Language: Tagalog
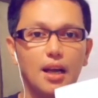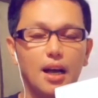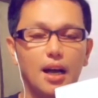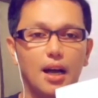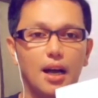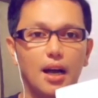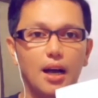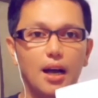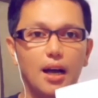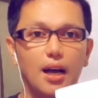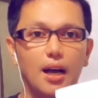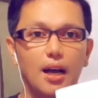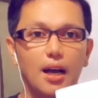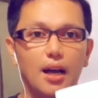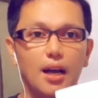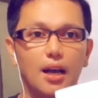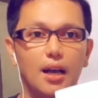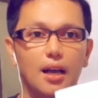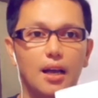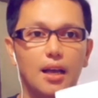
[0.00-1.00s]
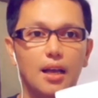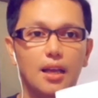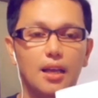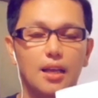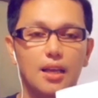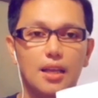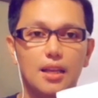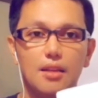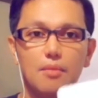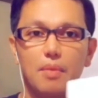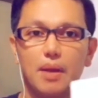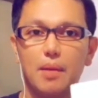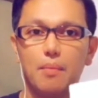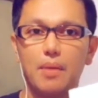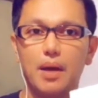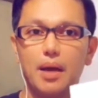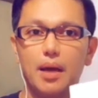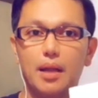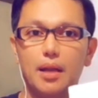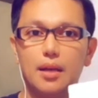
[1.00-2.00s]
uh, hindi pa
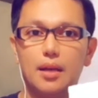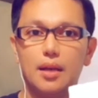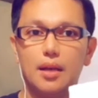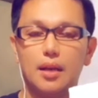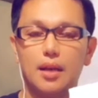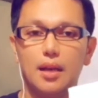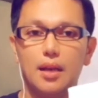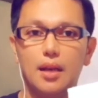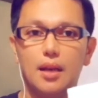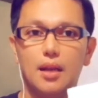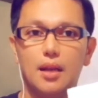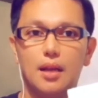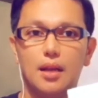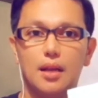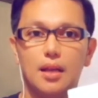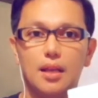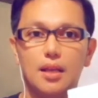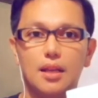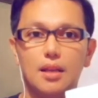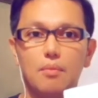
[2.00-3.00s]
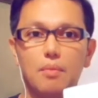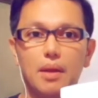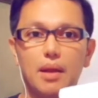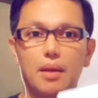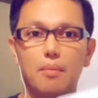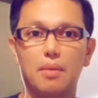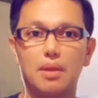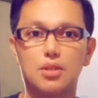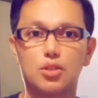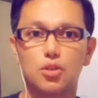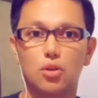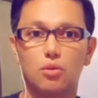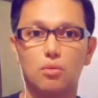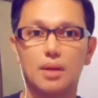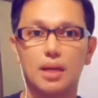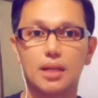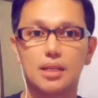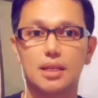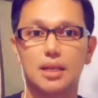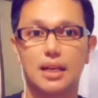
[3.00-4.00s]
naman hindi pa naman
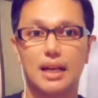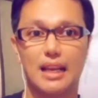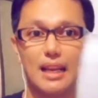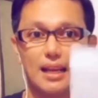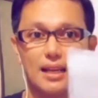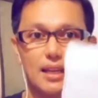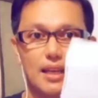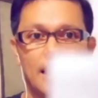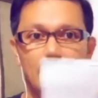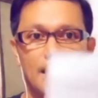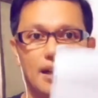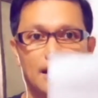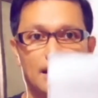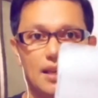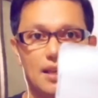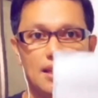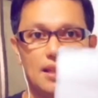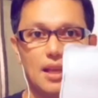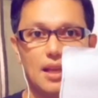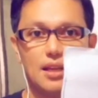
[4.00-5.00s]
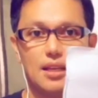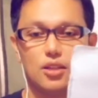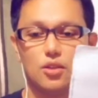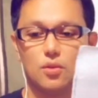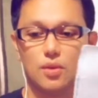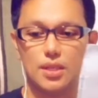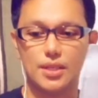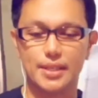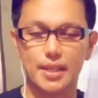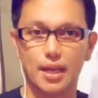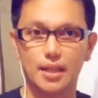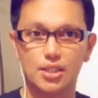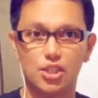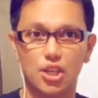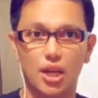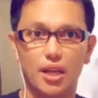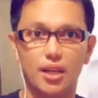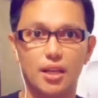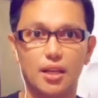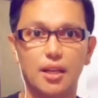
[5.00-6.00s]
sobrang kalakihan ang kita nitong isang
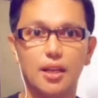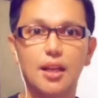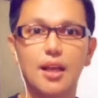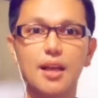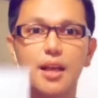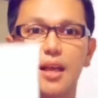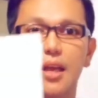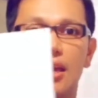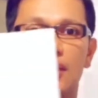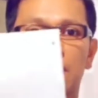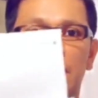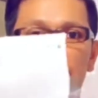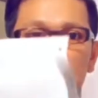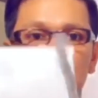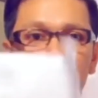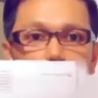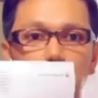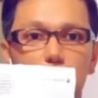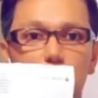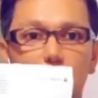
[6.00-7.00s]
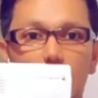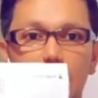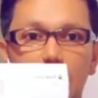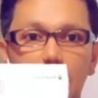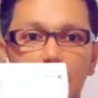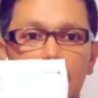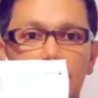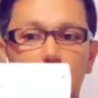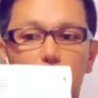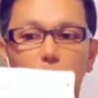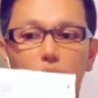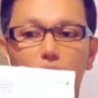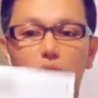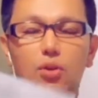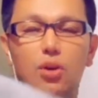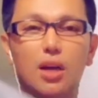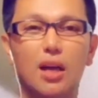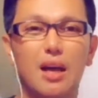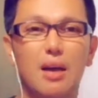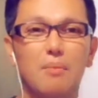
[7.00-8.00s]
channel. Pero itong channel na to,
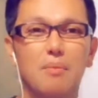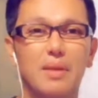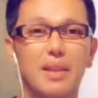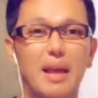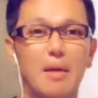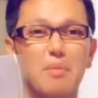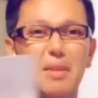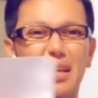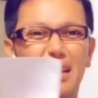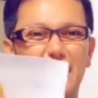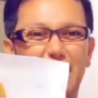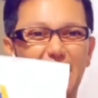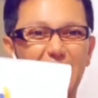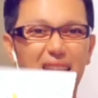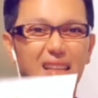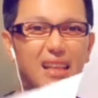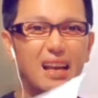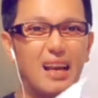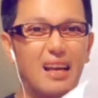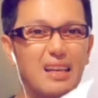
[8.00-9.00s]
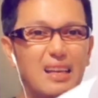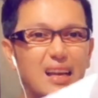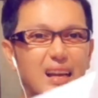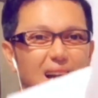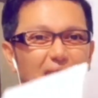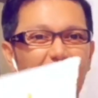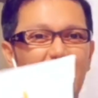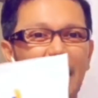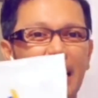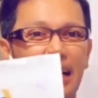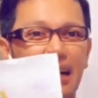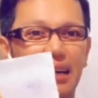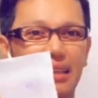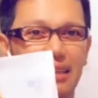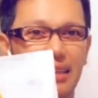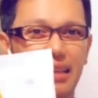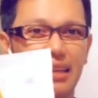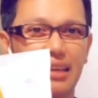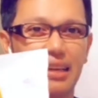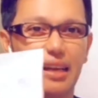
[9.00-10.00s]
madami ng kita kaya
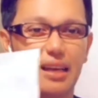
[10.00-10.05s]
kailangan talaga